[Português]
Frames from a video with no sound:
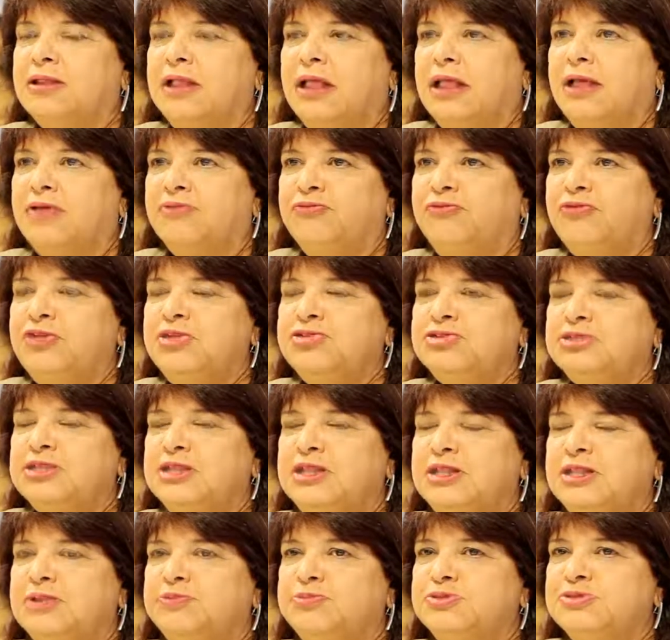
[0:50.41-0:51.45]
a 20,
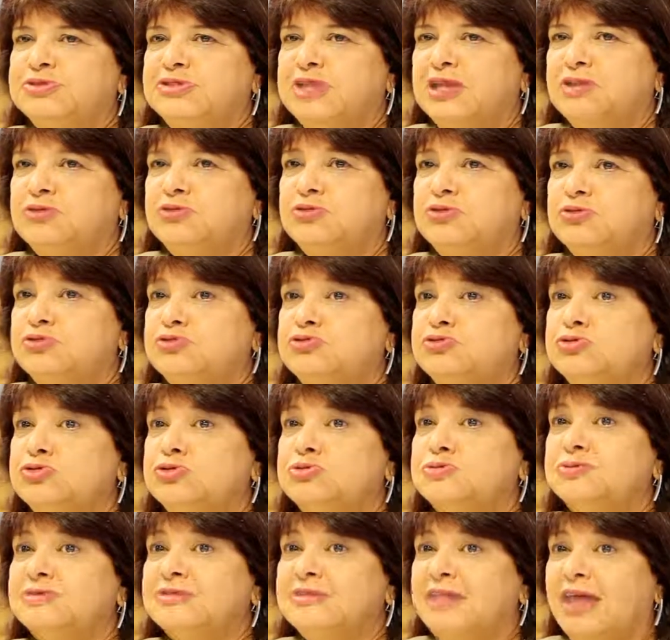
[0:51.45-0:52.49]
30% nos
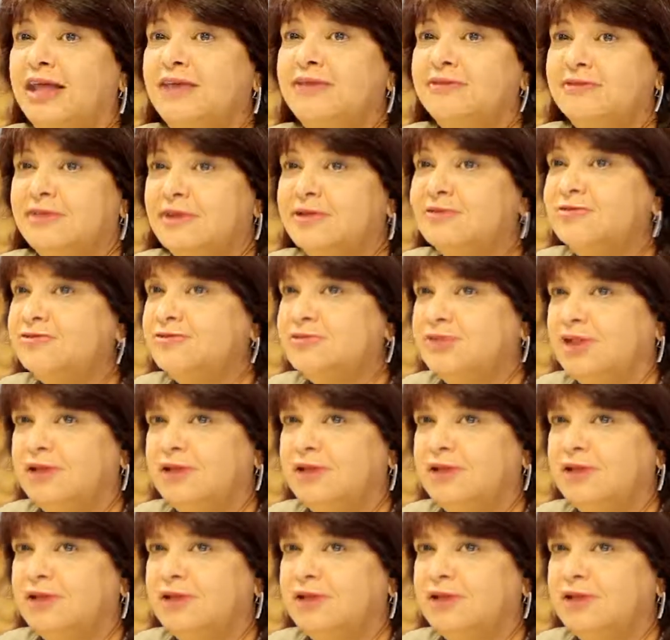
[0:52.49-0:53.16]
últimos 10 anos,